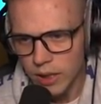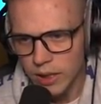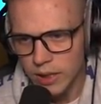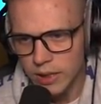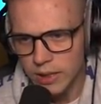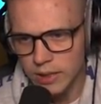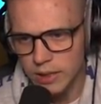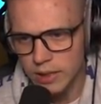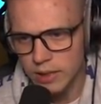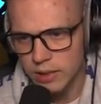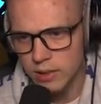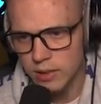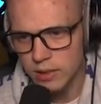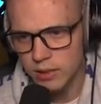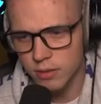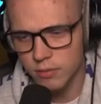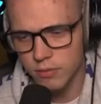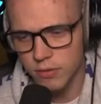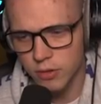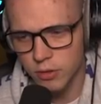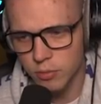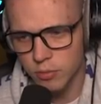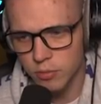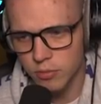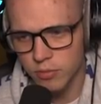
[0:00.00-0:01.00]
E, jest,
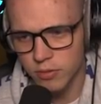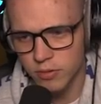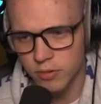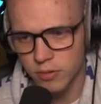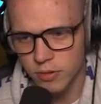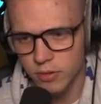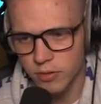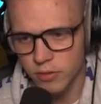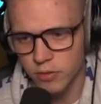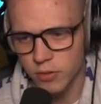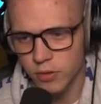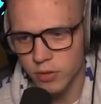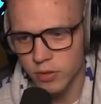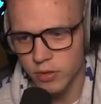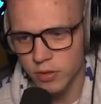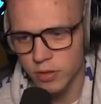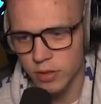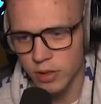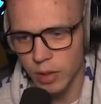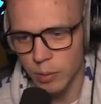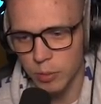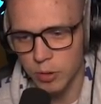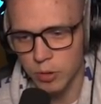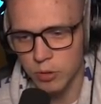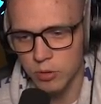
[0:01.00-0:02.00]
wy, wy,
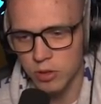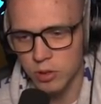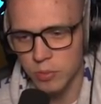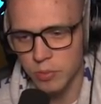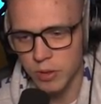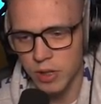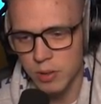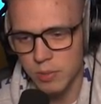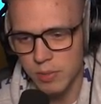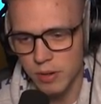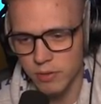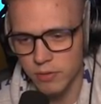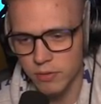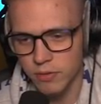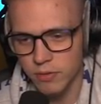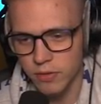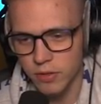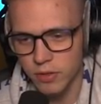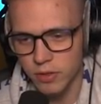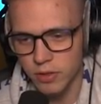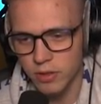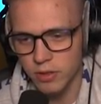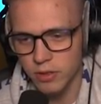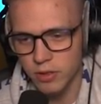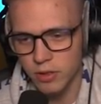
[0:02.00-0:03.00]
jakby tu sobie chyba
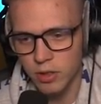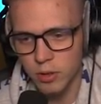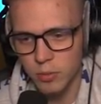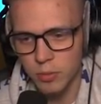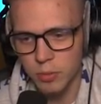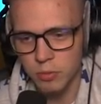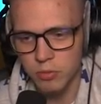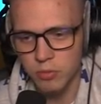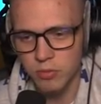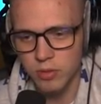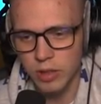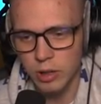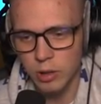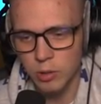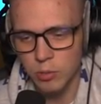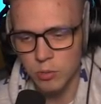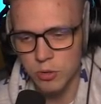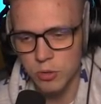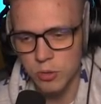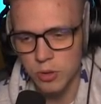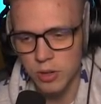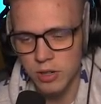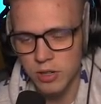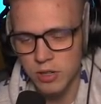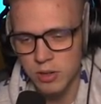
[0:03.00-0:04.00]
wyrobił taką
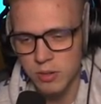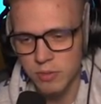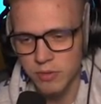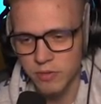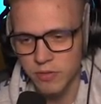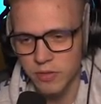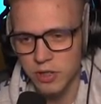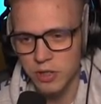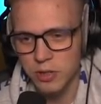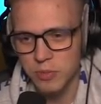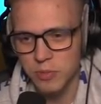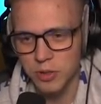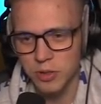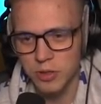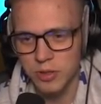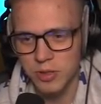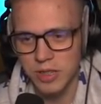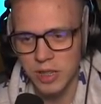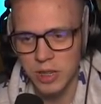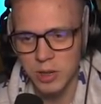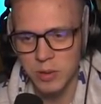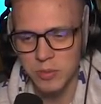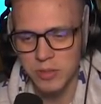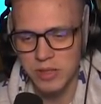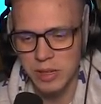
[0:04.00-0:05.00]
dziurę, żeby wyjść, bo to
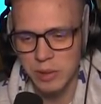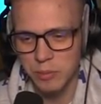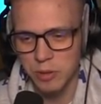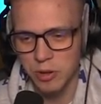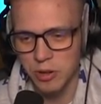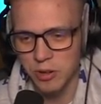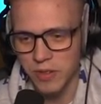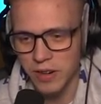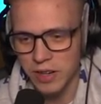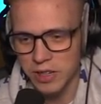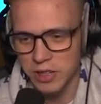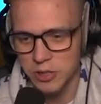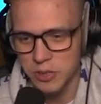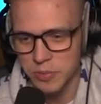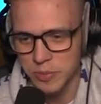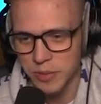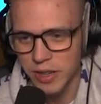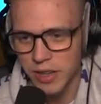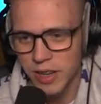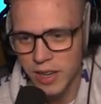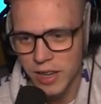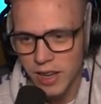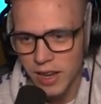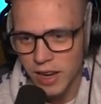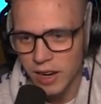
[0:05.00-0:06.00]
za niemu zamurowaliśmy.
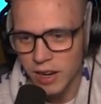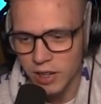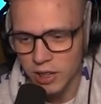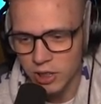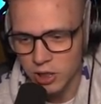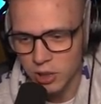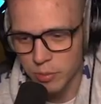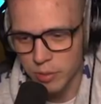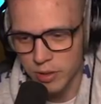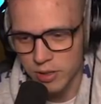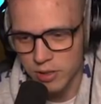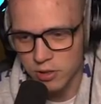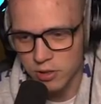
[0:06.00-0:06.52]
Ale dobra,